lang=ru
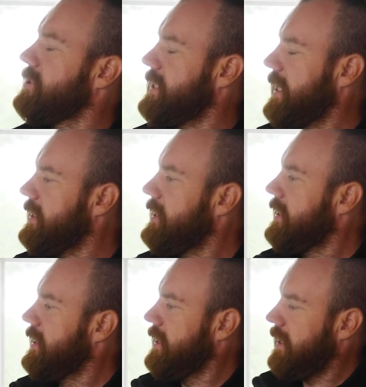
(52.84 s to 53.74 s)
снять,
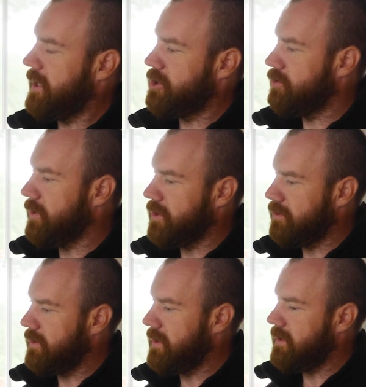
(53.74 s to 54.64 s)

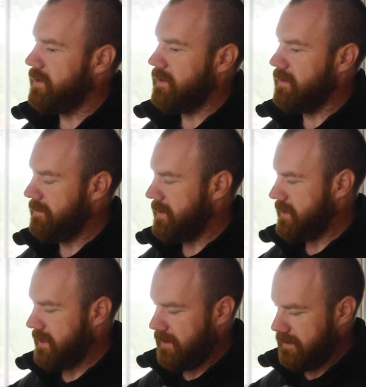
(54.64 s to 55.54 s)
отштукатурить и
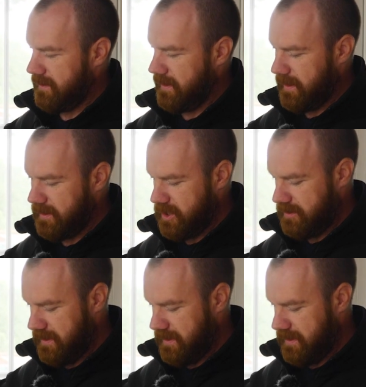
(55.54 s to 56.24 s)
поставить на это же